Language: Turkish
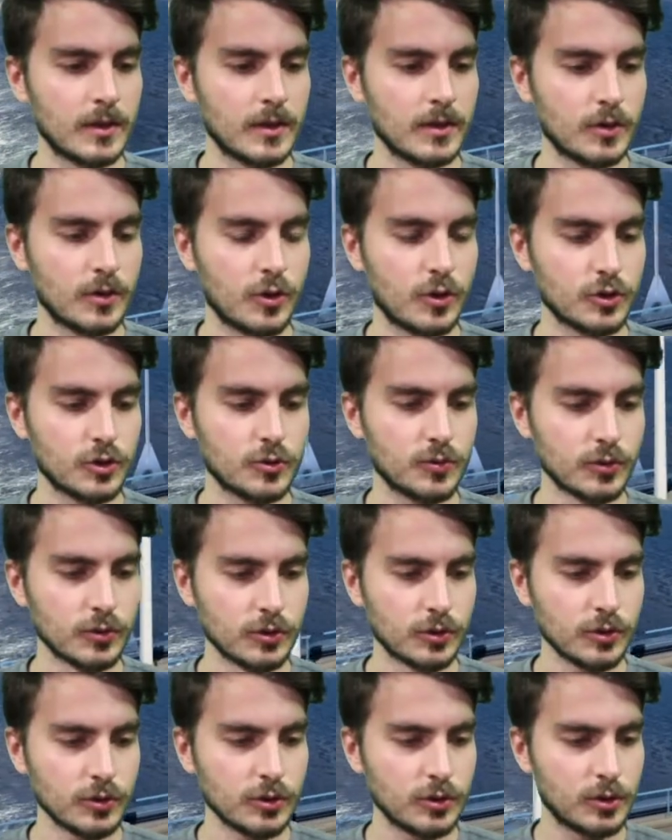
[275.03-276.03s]
Hoş
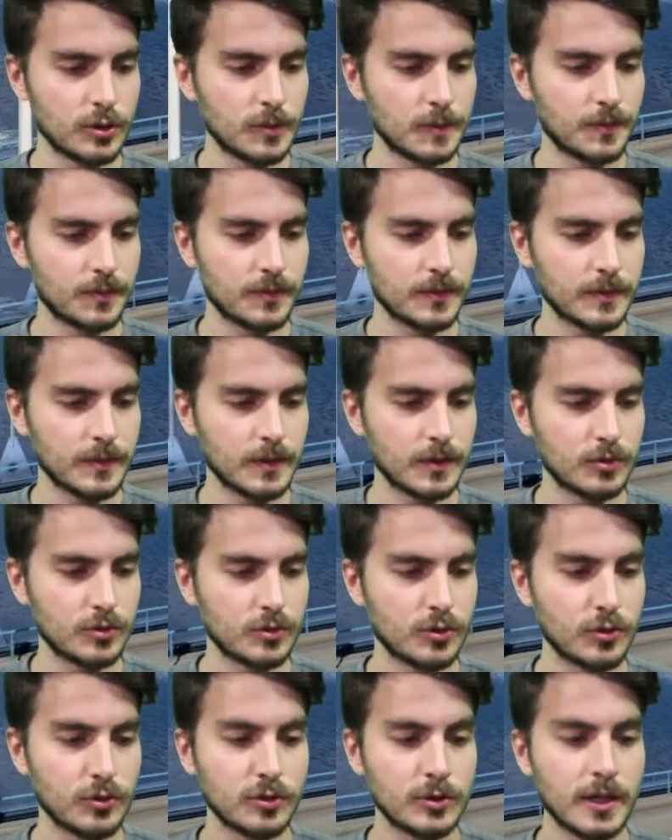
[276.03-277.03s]
bulduk.
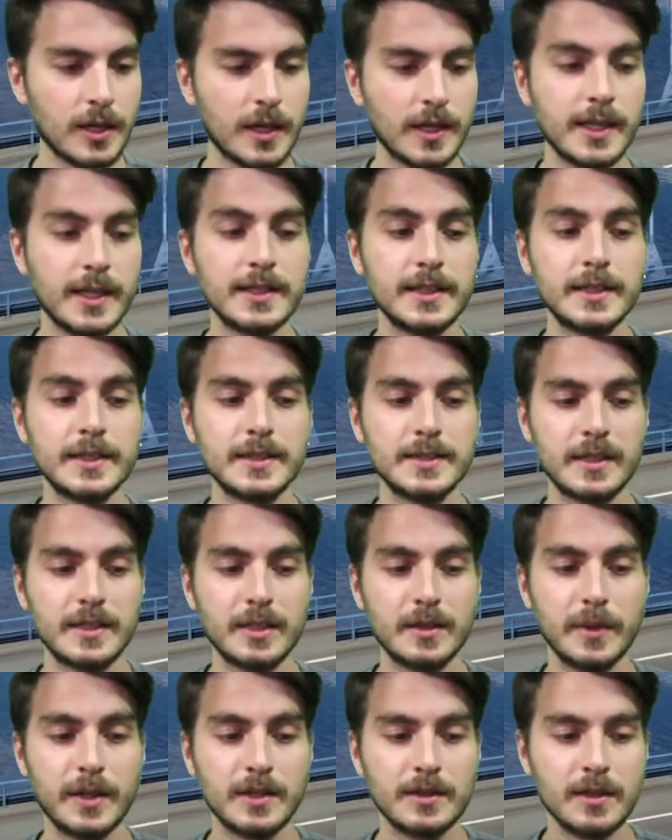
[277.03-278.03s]
Sonunda hayallerinizdeki
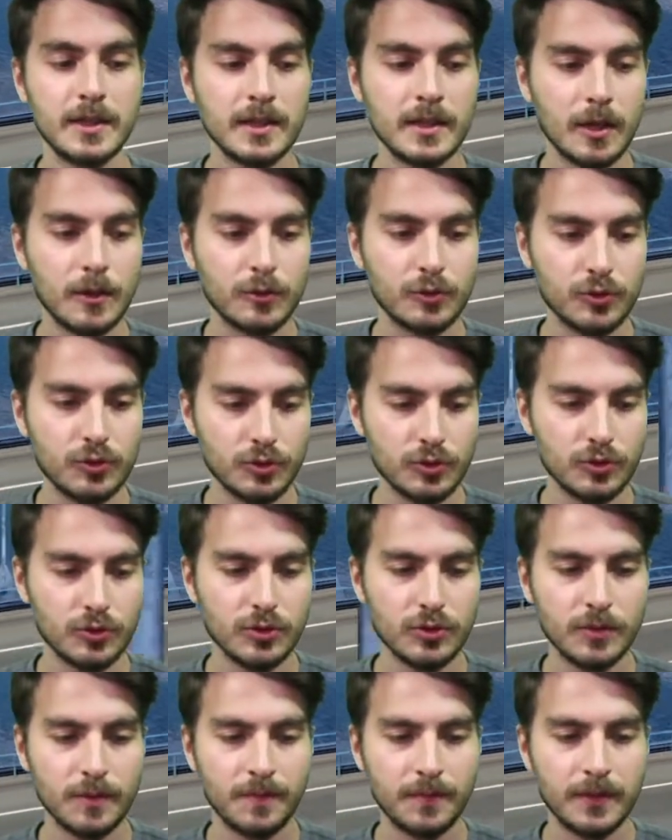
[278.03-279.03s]
mesleğe kavuştunuz.
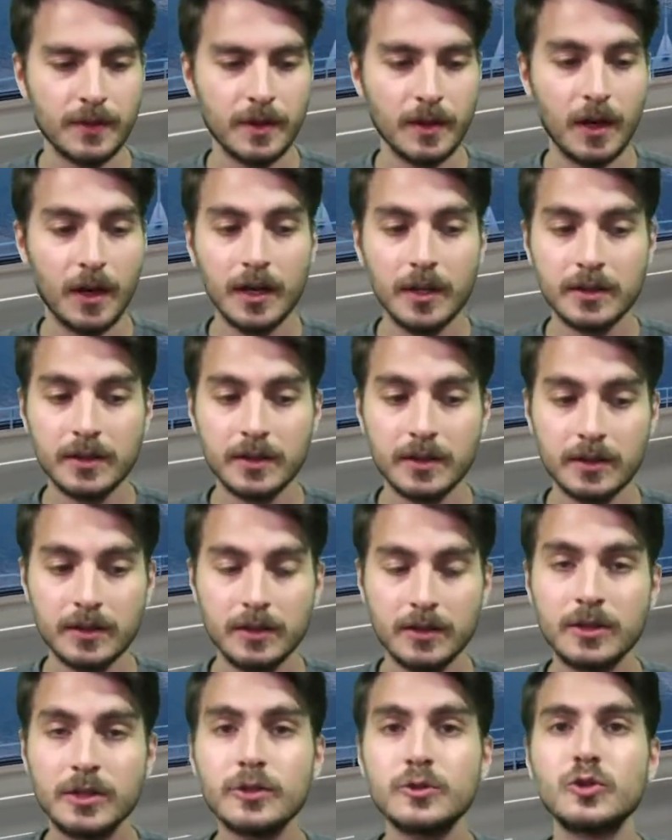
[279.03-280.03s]
Artık
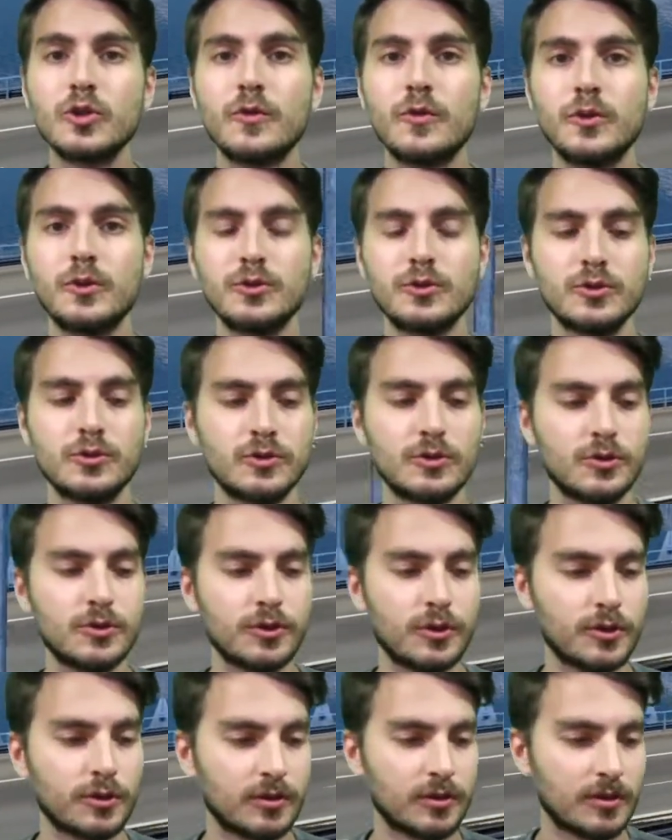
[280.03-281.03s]
tır şoförüsünüz diyor.
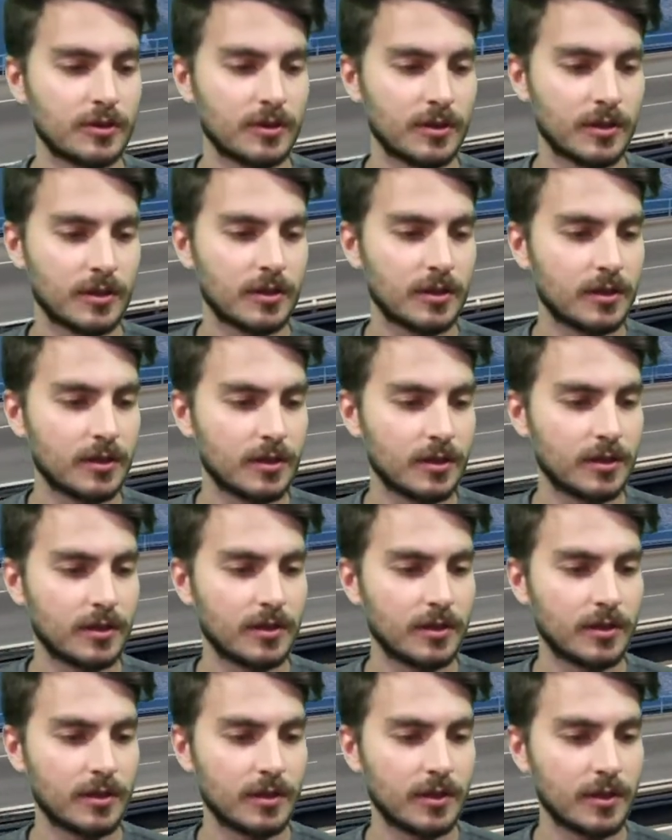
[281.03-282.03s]

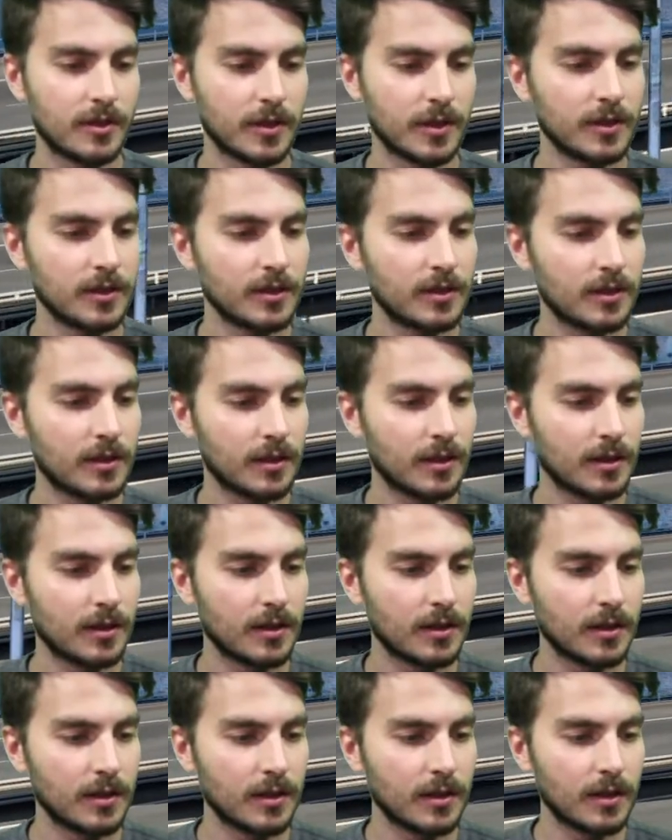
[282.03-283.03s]
Evet.
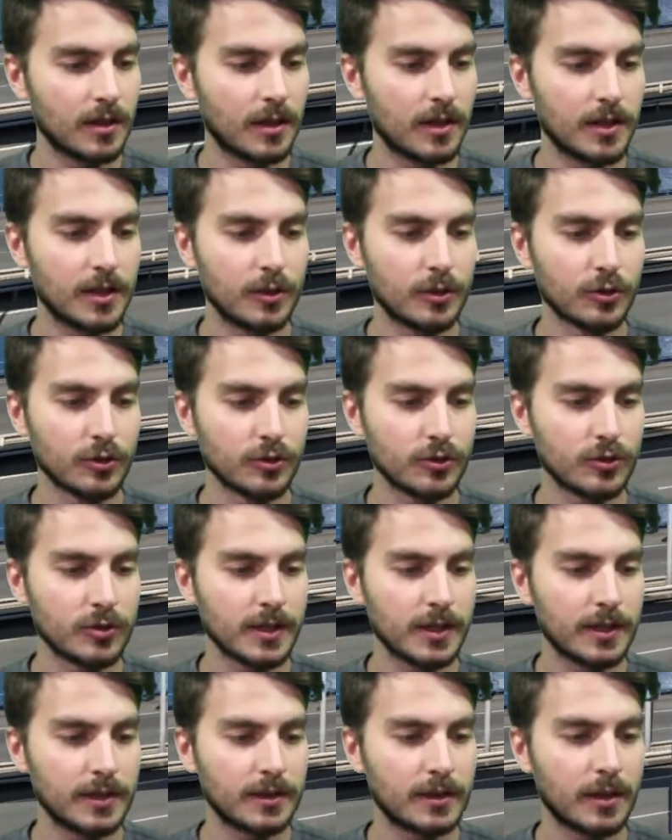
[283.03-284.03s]
Hayırlı olsun.
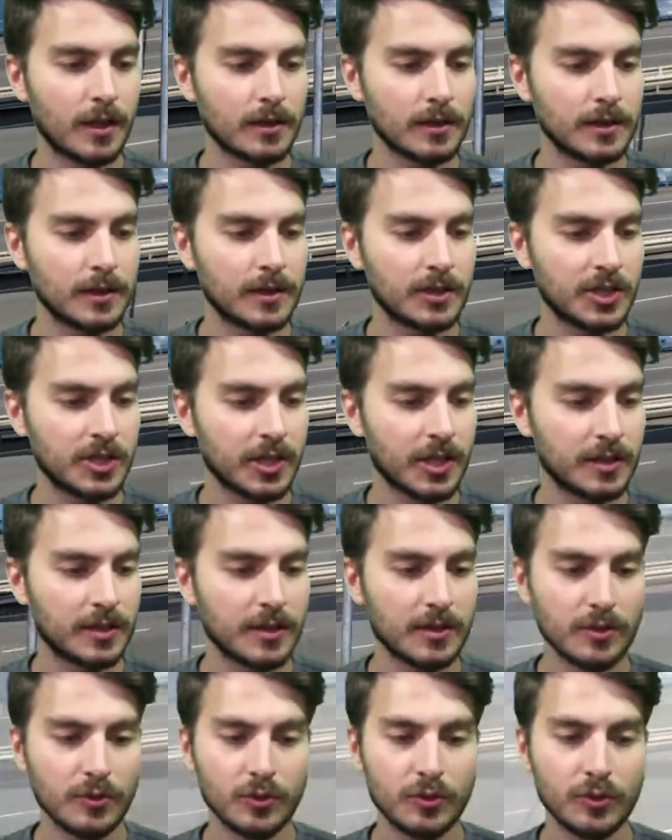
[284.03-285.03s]
Kendi nakliye
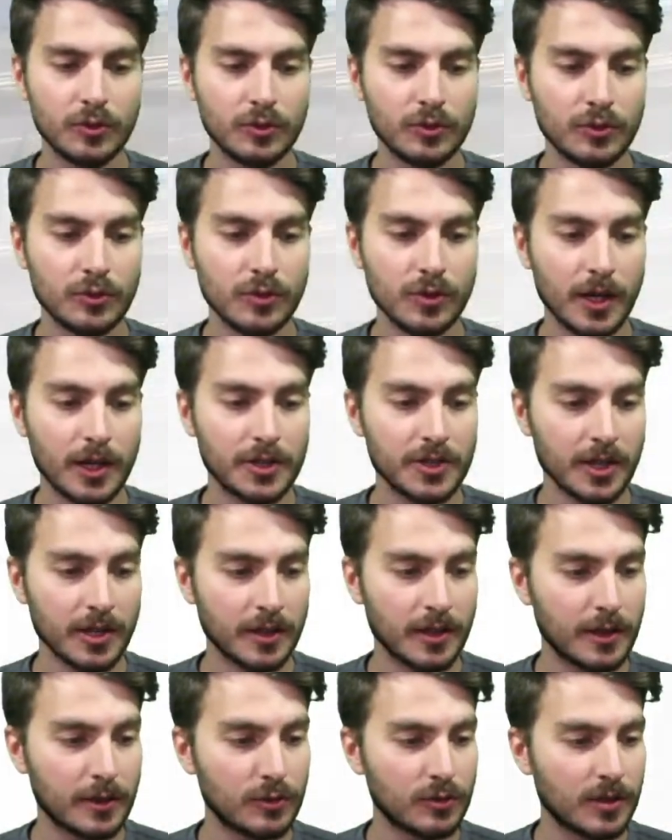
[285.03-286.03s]
şirketinizi kurdunuz ancak
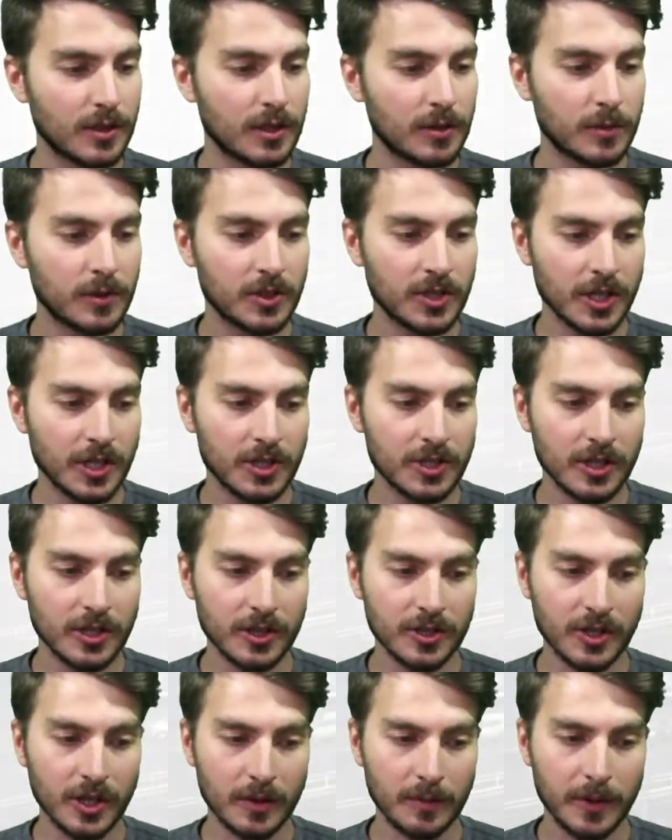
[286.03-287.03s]
henüz yeni bir çekici
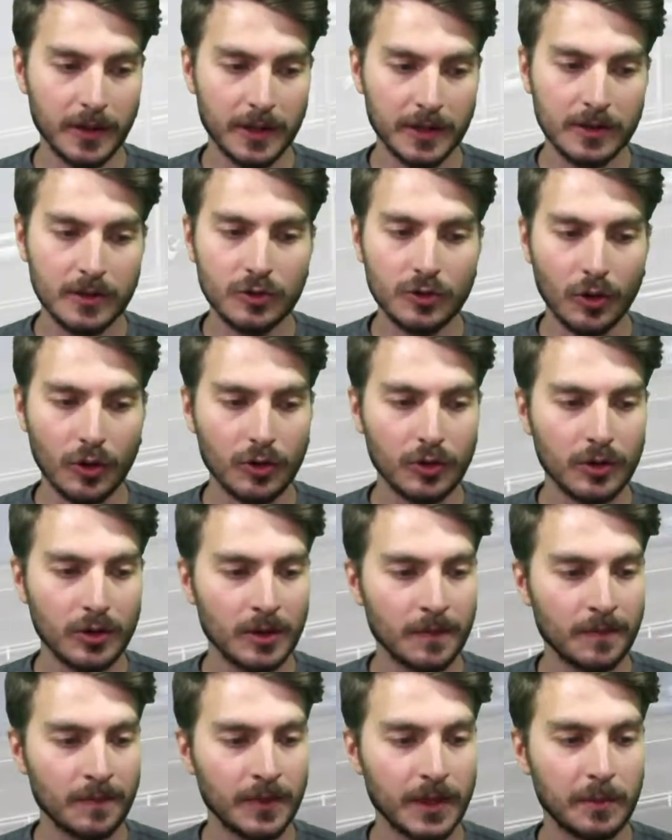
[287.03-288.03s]
alacak paranız yok.
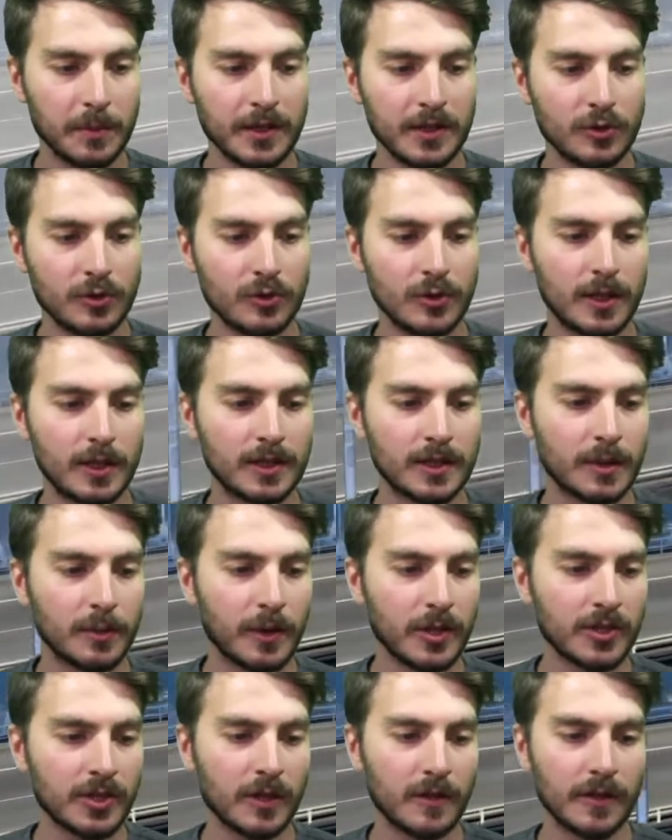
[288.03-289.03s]
Bir süreliğine
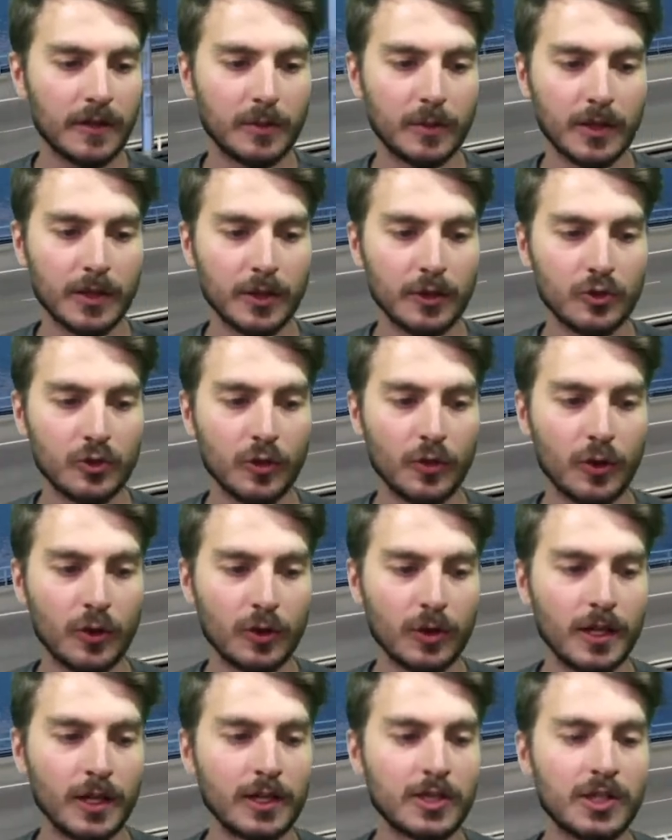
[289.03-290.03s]
başka firmalara şoför
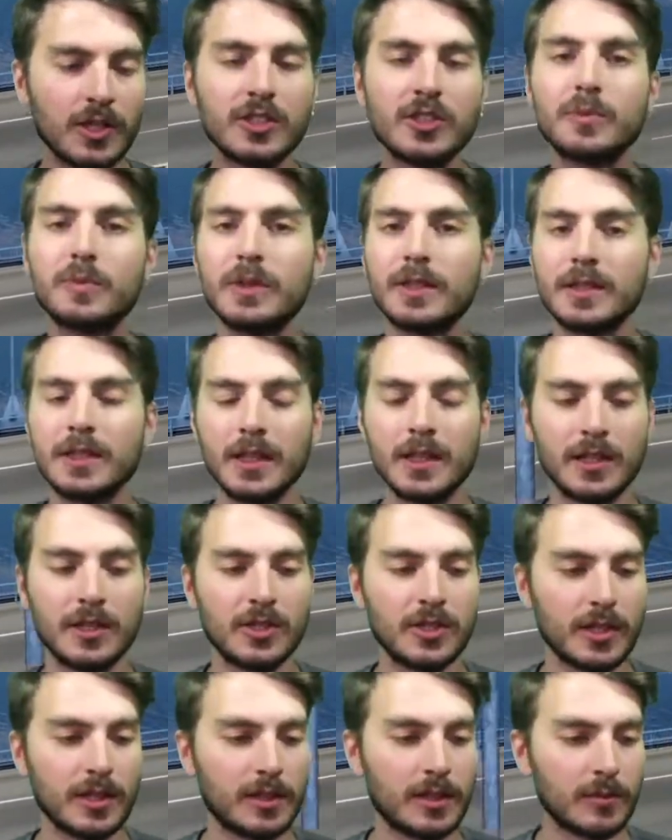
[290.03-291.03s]
olarak çalışmanız
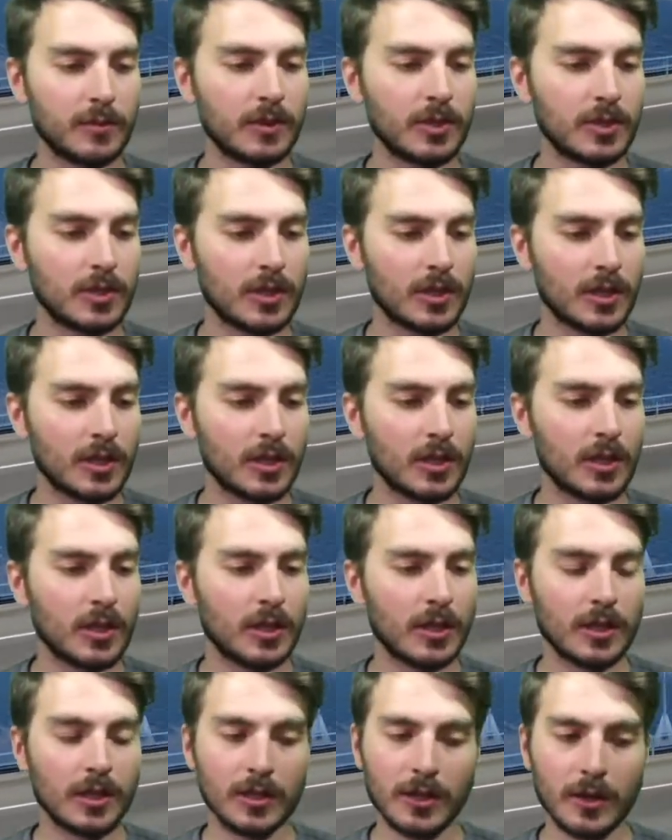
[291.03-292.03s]
gerekecek demiş.
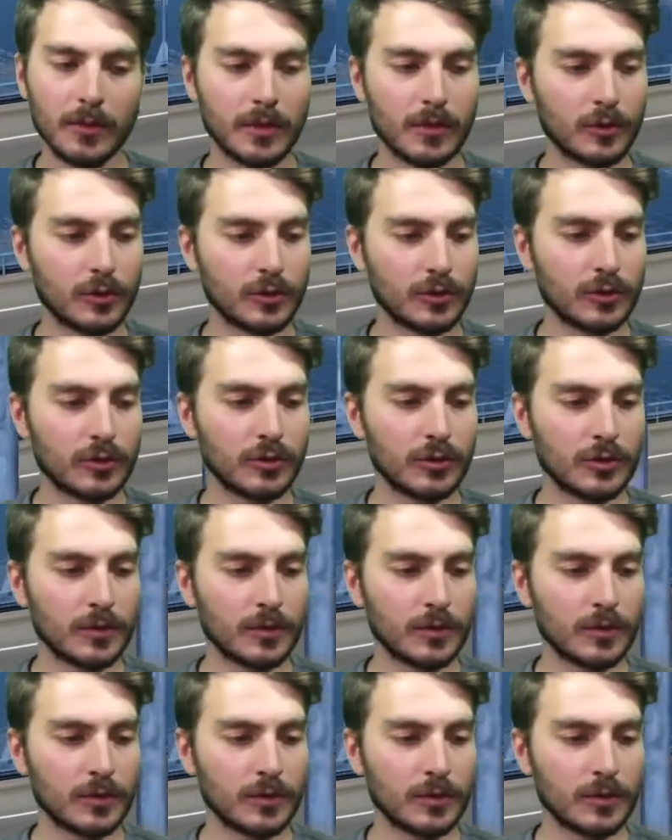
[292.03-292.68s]
Tamam olur.